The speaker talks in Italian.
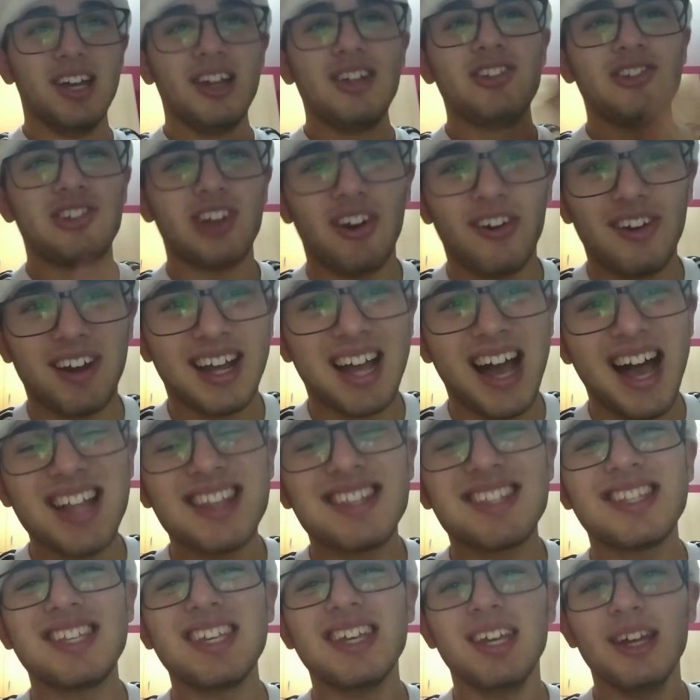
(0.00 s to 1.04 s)
Ciao
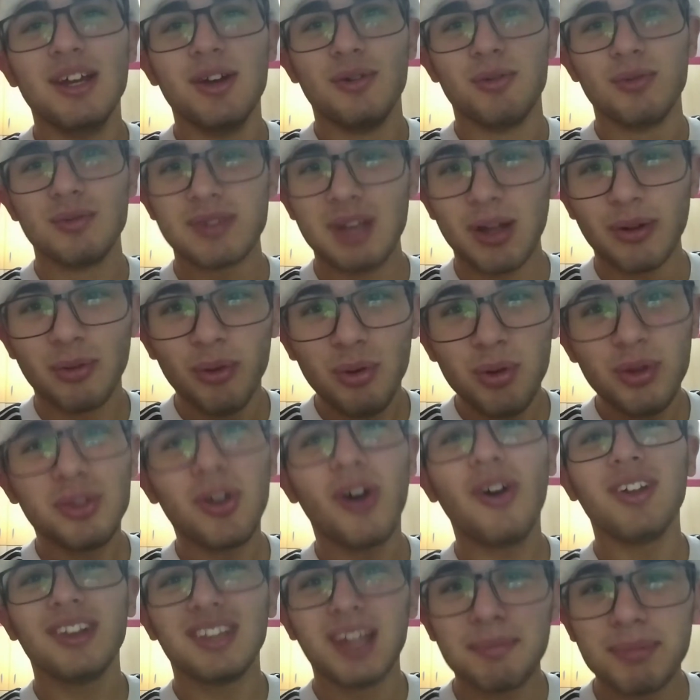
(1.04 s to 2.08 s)
ragazzi, un
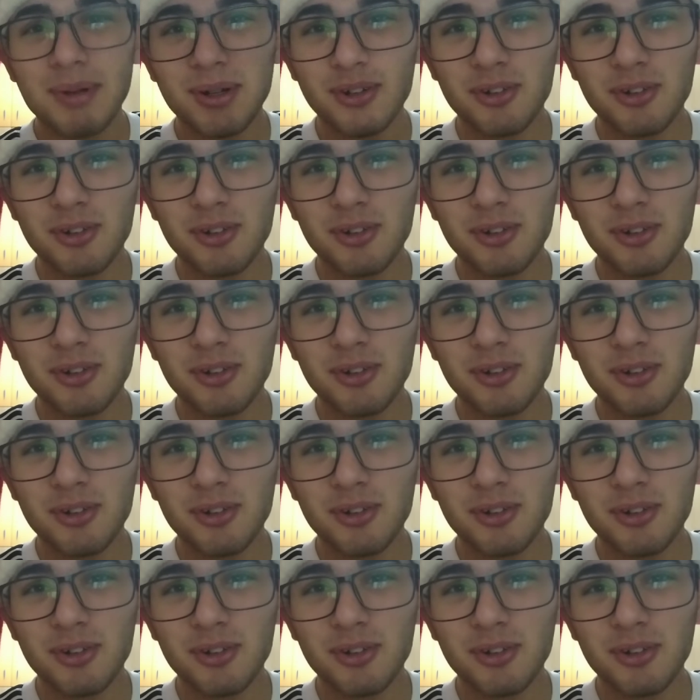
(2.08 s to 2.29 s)
saluto da Pietro